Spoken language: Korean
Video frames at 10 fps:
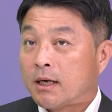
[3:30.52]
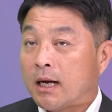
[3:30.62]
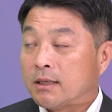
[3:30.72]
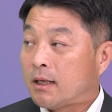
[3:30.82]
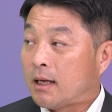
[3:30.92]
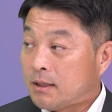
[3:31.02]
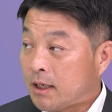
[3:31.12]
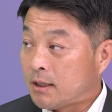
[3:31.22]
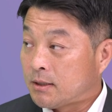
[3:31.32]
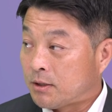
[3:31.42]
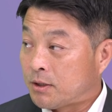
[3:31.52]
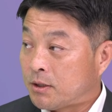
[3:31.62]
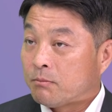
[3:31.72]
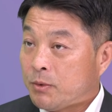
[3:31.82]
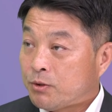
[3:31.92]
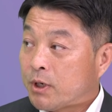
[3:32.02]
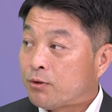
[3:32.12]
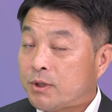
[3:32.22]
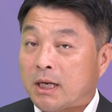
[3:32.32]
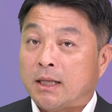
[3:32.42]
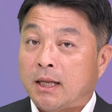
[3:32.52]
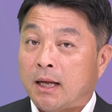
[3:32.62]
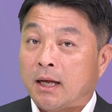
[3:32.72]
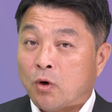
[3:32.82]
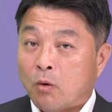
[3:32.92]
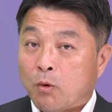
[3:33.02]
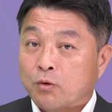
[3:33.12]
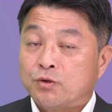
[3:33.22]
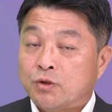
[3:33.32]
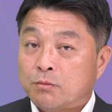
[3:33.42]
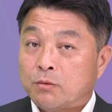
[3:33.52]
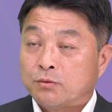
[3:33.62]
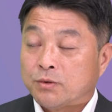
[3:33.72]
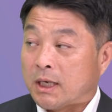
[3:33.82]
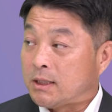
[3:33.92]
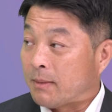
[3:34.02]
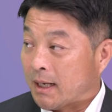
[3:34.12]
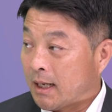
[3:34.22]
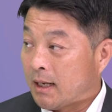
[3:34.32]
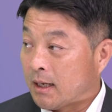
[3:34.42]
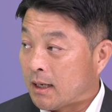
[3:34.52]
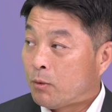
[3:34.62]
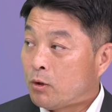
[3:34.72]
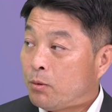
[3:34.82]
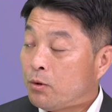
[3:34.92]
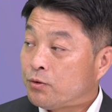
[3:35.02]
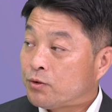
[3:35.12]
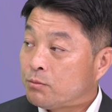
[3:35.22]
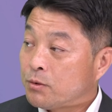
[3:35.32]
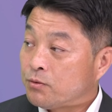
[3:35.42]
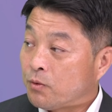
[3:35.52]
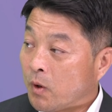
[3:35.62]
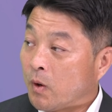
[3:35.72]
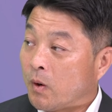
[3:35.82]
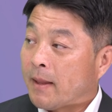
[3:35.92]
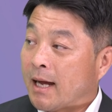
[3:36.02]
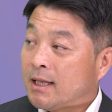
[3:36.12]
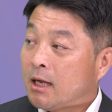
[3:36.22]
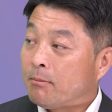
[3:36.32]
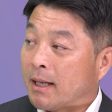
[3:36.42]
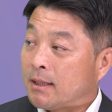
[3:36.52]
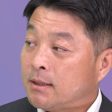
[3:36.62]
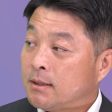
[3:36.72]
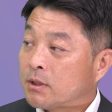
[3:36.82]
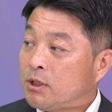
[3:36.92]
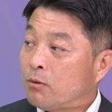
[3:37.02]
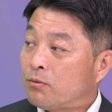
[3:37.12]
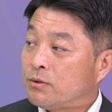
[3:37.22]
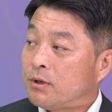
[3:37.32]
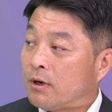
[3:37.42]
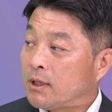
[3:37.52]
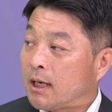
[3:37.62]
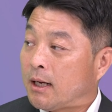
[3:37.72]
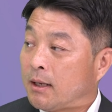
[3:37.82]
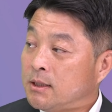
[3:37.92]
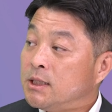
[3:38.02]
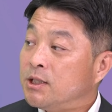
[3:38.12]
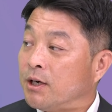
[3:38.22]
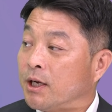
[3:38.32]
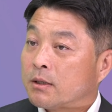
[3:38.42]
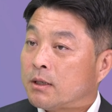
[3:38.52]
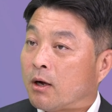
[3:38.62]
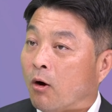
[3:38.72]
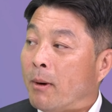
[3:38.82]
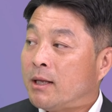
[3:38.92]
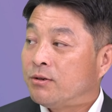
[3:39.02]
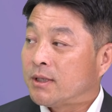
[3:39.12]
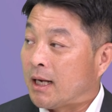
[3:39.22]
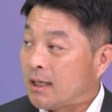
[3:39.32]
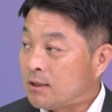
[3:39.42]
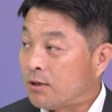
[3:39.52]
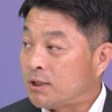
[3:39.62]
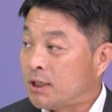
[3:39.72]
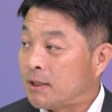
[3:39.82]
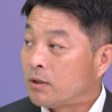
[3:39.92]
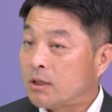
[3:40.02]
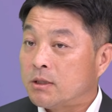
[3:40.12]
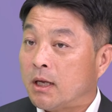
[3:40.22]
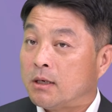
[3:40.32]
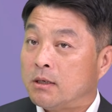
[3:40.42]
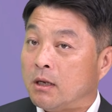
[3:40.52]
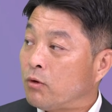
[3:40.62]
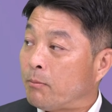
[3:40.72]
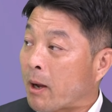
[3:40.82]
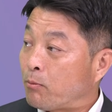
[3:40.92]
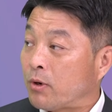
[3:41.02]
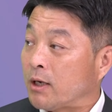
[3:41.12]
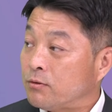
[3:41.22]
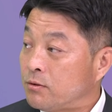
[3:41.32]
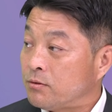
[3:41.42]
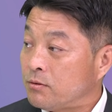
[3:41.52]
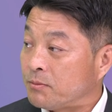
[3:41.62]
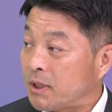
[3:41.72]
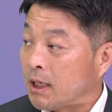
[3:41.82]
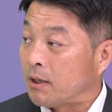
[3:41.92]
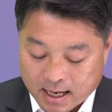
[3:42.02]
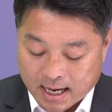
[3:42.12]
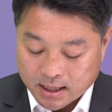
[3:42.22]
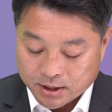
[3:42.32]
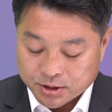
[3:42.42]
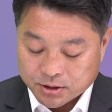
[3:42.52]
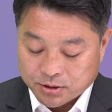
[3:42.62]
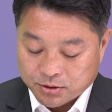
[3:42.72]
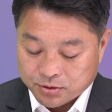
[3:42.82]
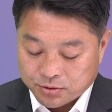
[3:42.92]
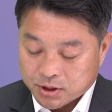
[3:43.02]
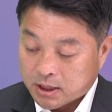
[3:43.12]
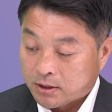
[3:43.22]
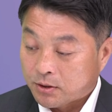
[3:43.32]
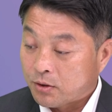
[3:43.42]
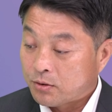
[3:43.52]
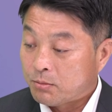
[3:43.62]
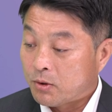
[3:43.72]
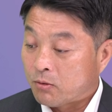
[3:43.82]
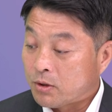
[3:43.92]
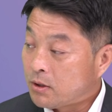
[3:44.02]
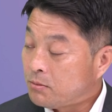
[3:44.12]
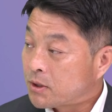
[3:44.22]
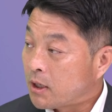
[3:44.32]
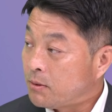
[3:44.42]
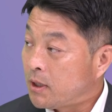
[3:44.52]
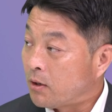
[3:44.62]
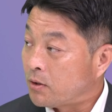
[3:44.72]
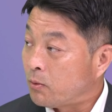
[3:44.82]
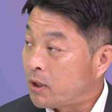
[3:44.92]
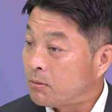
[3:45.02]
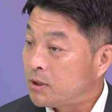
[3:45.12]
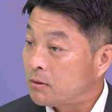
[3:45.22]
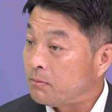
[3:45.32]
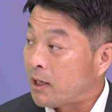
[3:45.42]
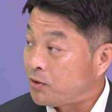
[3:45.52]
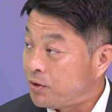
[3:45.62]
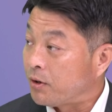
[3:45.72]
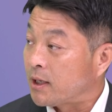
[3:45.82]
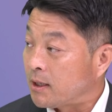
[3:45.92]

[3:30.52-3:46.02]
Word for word: 항상 하는 얘기는 저는 미국에 투자할 때 종목 중심으로 투자하지 말라. 폴리폴리오 중심으로 두고 나한테 맞는 기업군들 거기다가 넣는 거예요. 그러니까 어마운트가 달라지는 거지 테슬라를 누가 백 퍼센트 가져올 수는 없잖아요. 하이리스크 주식 같은 경우는 뭐 퀀텀스케이프이 되는 거죠. 왜냐하면 지금 매출이 없기